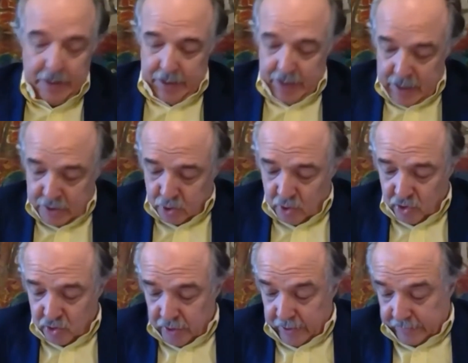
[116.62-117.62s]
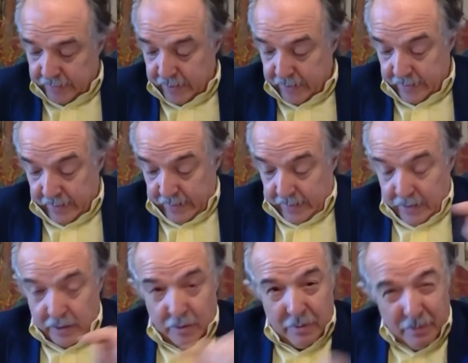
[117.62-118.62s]
esos este,
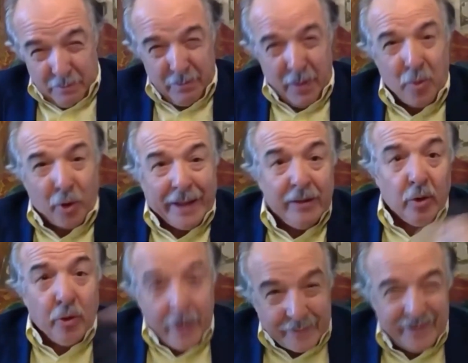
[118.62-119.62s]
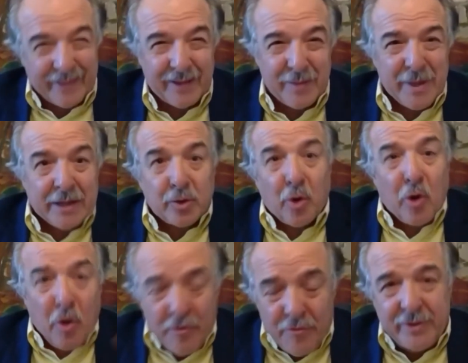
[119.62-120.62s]
de entendimiento
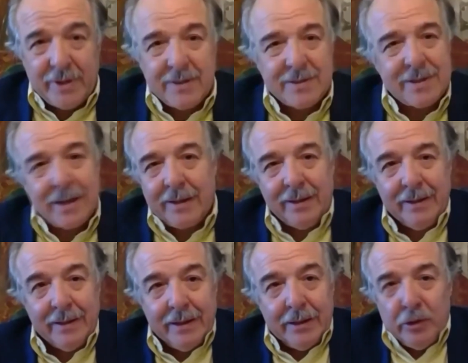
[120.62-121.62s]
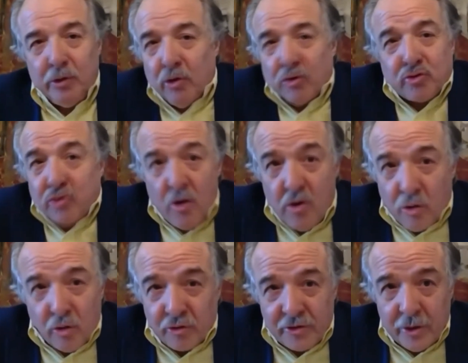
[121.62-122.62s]
confidenciales no son
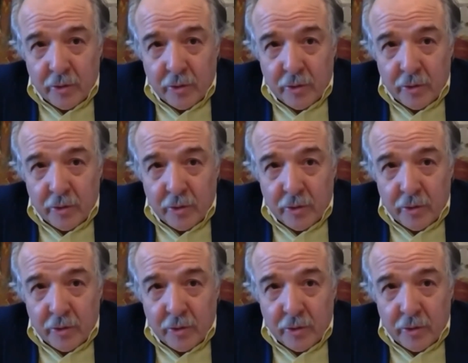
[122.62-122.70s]
conocidos